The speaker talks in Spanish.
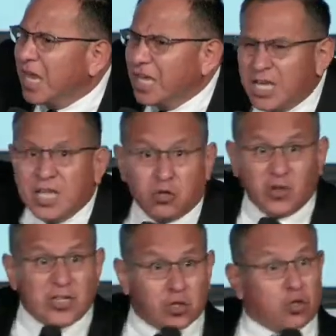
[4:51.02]
Y
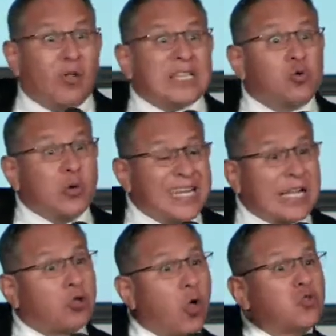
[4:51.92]
entonces toda su ira,
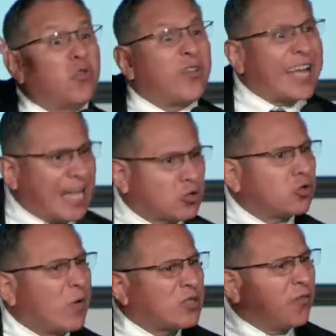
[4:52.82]
todos sus fracasos,
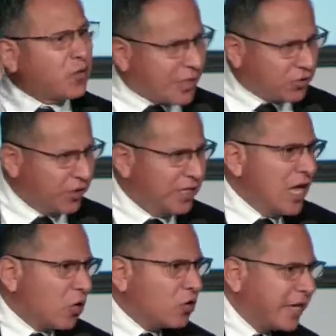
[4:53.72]
todas sus frustraciones,
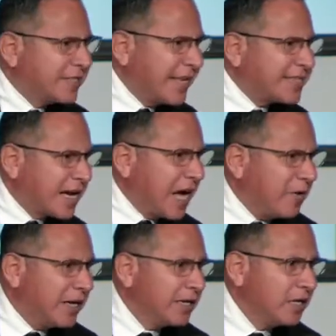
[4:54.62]
¿con quién se las
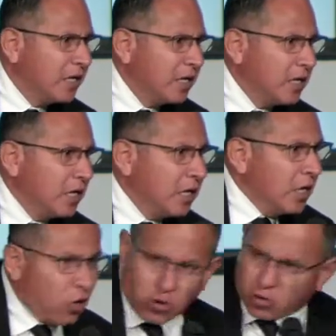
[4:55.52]
sacaba?
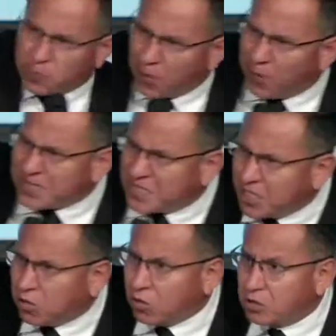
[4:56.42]
con sus pobres
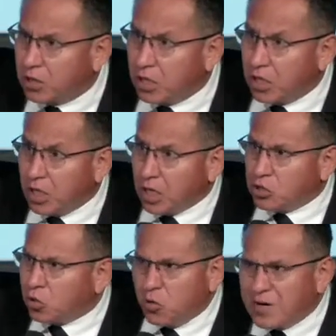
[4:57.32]
hijos.
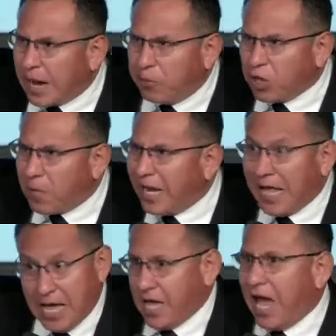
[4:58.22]
Yo nunca pude ver,
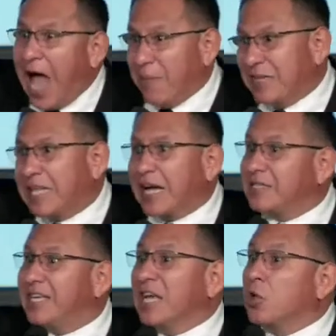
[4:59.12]
ah, me está
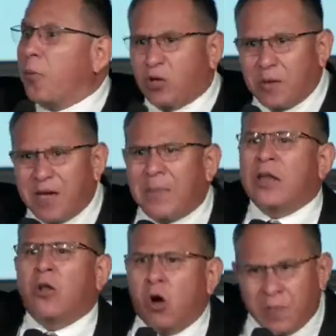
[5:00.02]
castigando porque me ama.
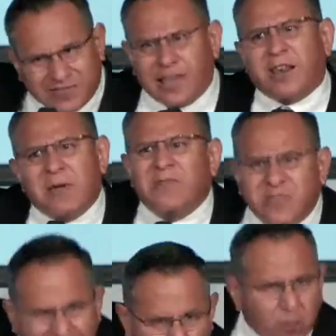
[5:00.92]
No, me está
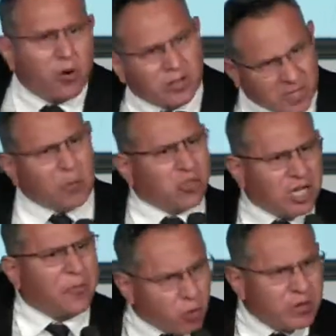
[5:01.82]
reventando porque el tipo tiene
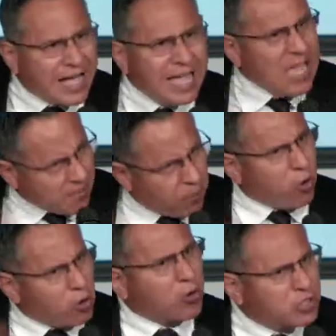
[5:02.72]
bronca
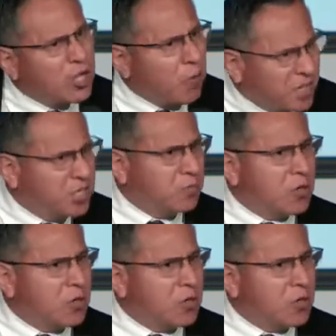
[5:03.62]
consigo mismo.